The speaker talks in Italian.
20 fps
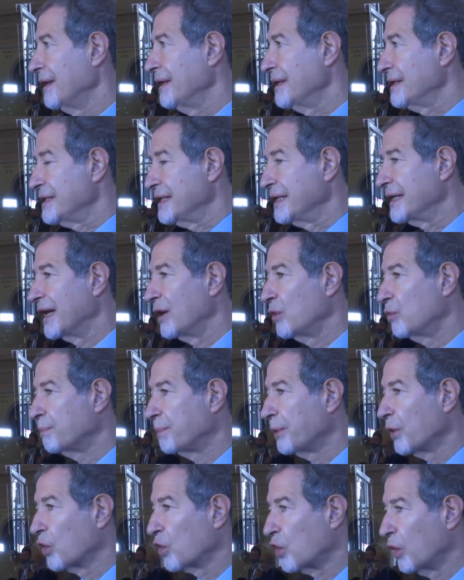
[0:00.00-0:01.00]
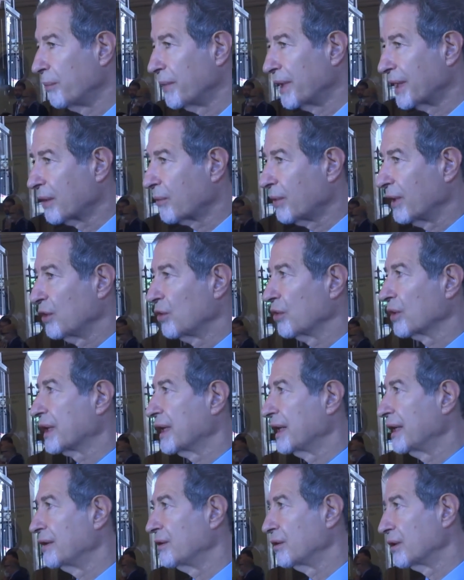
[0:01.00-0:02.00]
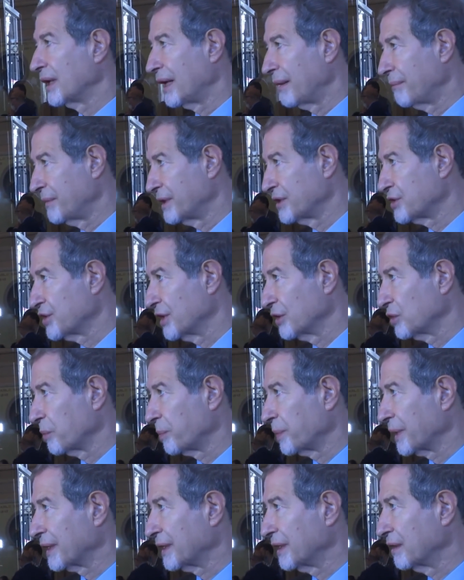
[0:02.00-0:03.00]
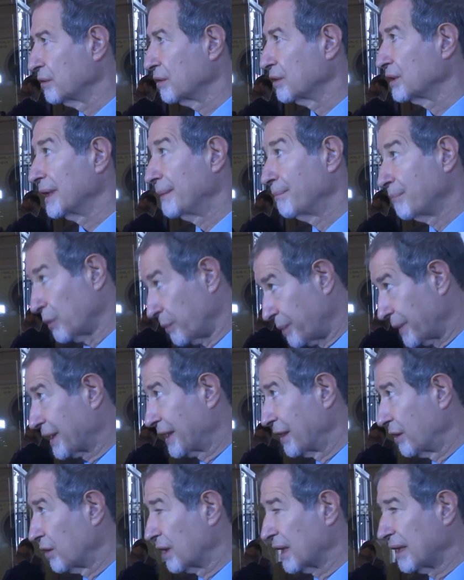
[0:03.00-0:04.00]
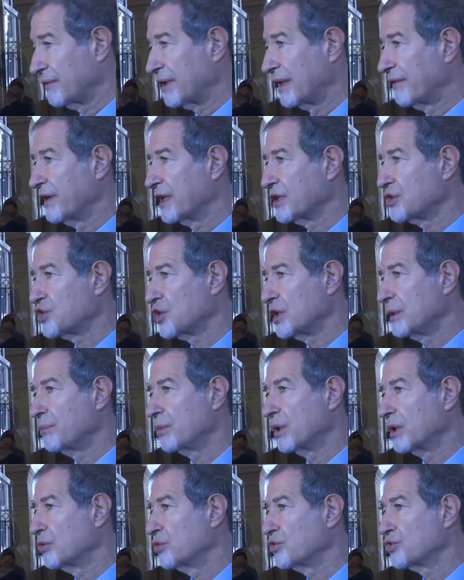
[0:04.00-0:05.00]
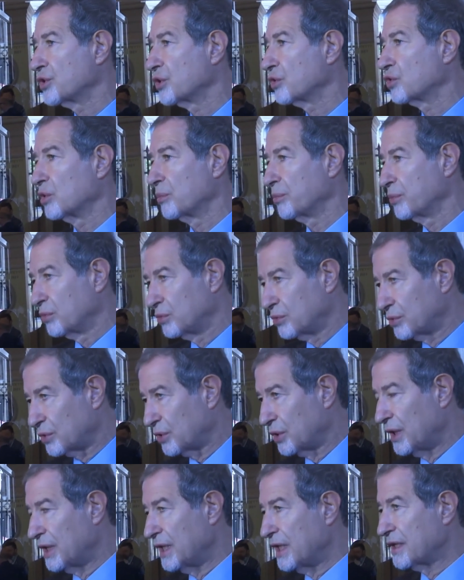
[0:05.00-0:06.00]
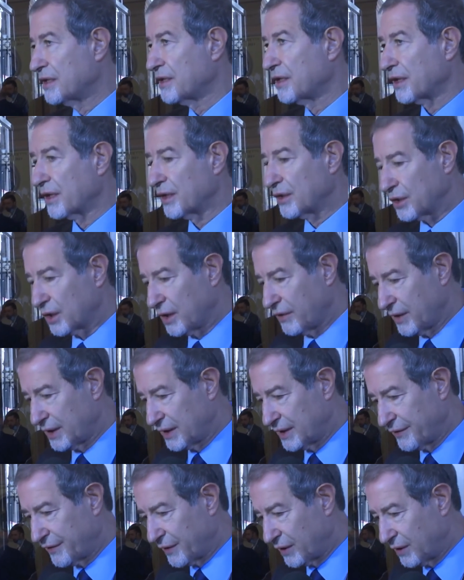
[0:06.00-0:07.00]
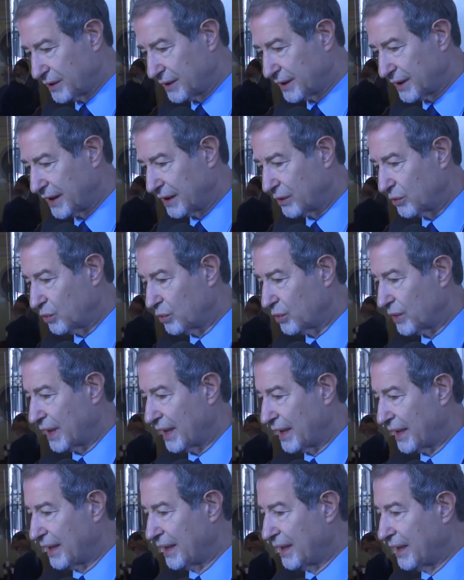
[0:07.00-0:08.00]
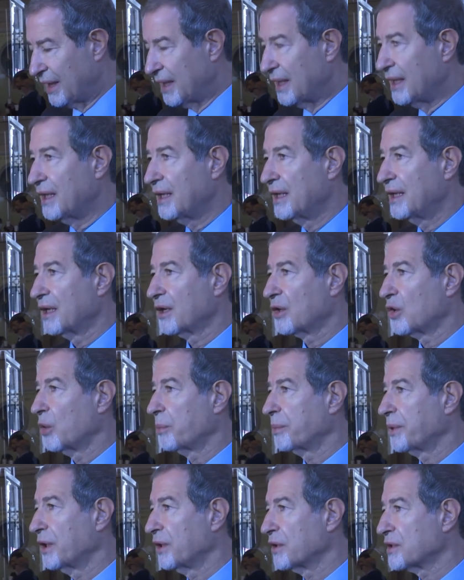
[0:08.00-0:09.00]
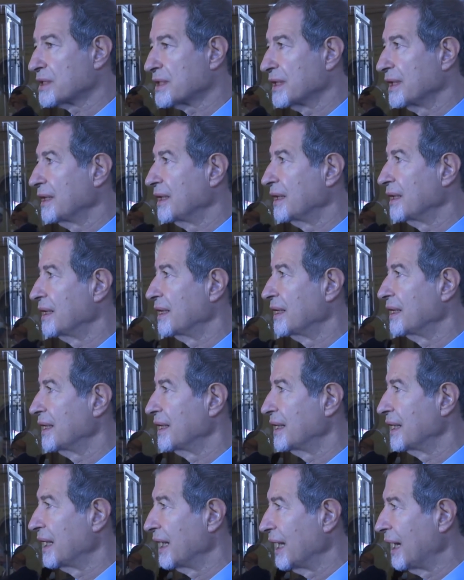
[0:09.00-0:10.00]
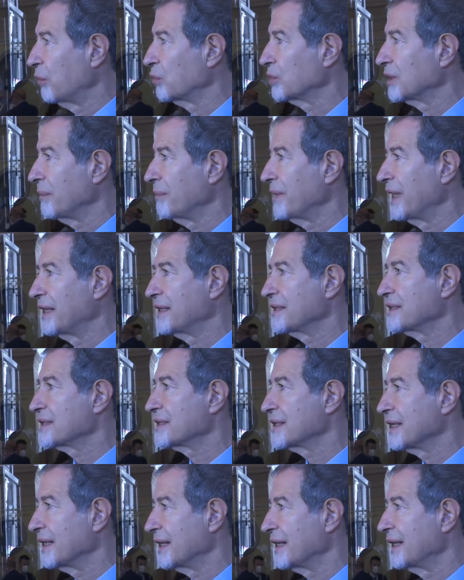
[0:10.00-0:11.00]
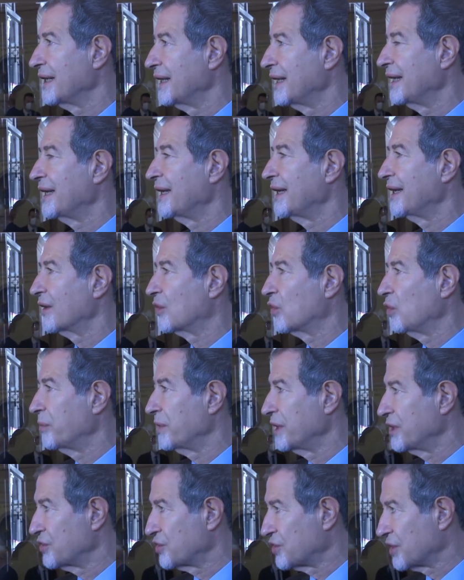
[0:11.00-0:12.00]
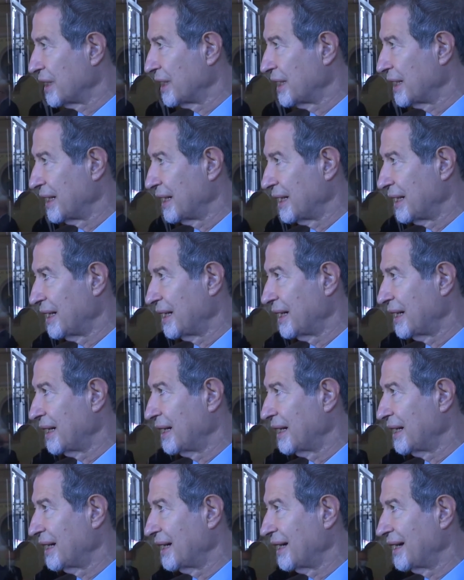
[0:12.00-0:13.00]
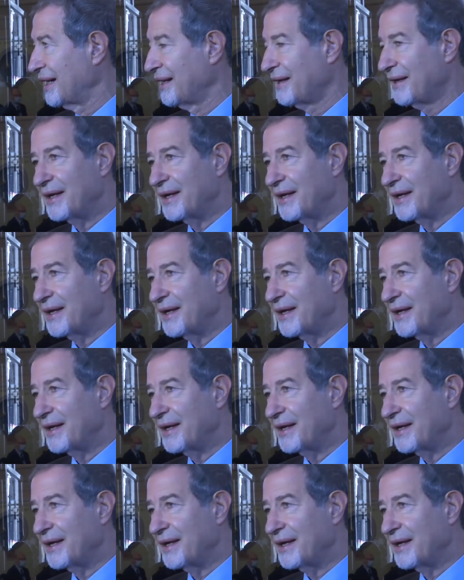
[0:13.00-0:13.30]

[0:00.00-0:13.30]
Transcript: Sì, è un po' come quello che non ha mangiato per tanto tempo perché non aveva cibo, ad un certo punto si ritrova di fronte ad una eh, copiosa eh, lauta mensa e comincia a,